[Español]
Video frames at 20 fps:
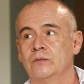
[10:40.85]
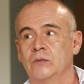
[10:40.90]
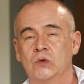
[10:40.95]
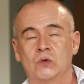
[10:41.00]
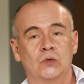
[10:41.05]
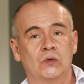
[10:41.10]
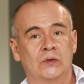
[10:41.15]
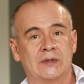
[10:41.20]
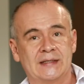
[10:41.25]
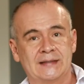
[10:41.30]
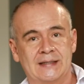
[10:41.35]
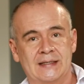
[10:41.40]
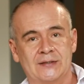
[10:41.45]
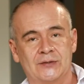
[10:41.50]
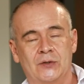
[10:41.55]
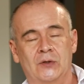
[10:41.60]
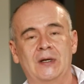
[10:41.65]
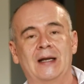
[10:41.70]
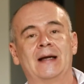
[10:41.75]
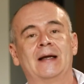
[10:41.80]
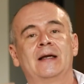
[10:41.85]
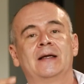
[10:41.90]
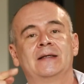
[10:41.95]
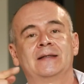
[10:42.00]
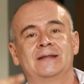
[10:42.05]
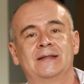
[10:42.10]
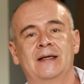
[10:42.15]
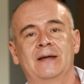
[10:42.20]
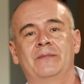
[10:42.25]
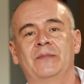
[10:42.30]
No, nunca estás sola.
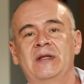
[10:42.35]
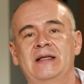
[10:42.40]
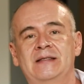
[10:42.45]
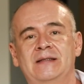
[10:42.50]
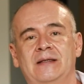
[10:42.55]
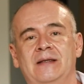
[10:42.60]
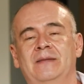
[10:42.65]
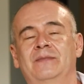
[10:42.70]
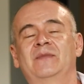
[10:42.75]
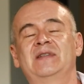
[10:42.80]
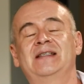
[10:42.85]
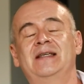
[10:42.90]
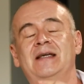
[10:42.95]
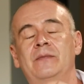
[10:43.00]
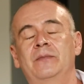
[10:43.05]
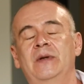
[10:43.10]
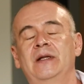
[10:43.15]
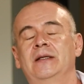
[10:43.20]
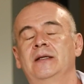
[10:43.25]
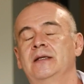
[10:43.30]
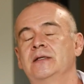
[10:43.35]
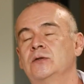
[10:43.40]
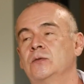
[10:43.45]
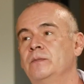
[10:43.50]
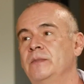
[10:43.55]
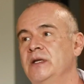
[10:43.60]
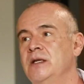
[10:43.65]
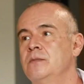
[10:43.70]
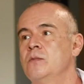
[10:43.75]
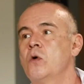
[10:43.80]
Tienes, siempre
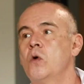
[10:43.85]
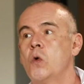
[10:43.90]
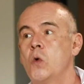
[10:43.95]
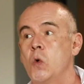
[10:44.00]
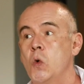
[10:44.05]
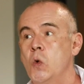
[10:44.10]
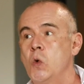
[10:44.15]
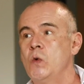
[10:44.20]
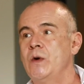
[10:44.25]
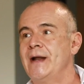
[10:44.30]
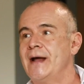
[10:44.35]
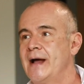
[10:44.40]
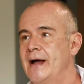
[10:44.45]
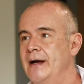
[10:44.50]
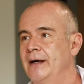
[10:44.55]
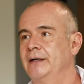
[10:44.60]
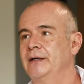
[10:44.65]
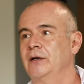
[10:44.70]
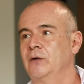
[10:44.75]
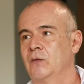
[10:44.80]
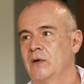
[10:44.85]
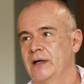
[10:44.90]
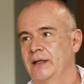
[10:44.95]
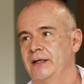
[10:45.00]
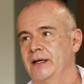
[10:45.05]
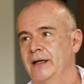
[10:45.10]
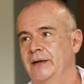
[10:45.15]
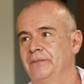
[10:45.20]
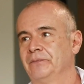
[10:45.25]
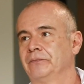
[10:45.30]
tienes mínimo un ángel guardián. Y